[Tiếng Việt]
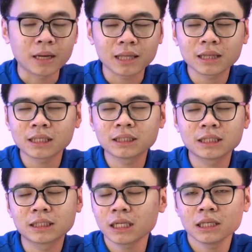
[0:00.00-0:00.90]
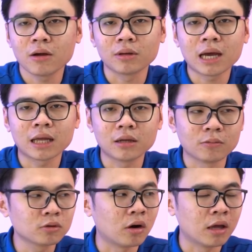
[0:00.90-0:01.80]
Mình đã test trên rất nhiều những hệ
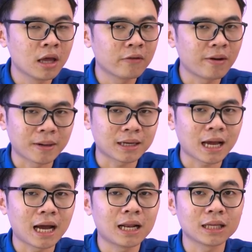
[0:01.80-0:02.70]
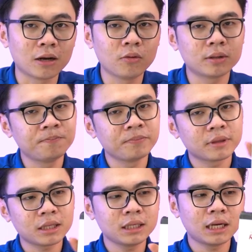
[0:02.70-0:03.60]
thống rồi và bật cái là nhận luôn.
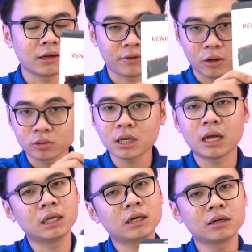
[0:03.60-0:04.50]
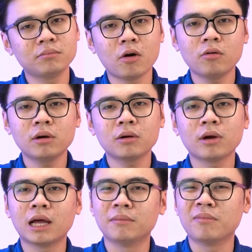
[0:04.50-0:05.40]
Tất nhiên là phải hỗ trợ nhé, những mẫu ờ, gọi
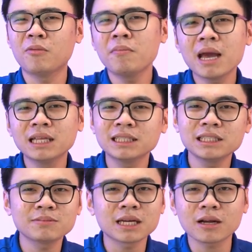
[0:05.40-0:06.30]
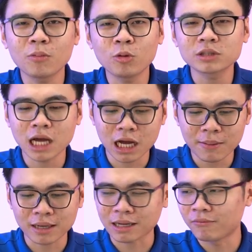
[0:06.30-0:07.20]
là mẫu main những chipset không hỗ trợ các
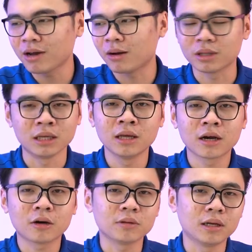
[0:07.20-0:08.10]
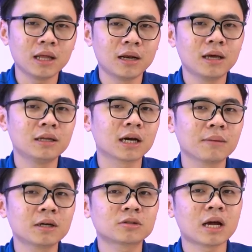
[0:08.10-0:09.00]
bạn cắm vào thì không thể nhận lên được cái
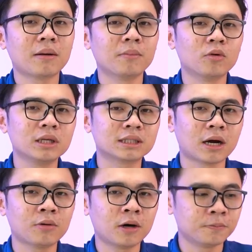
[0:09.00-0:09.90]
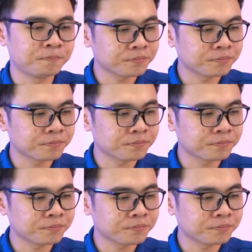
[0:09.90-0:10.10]
bus RAM là 4006 đâu.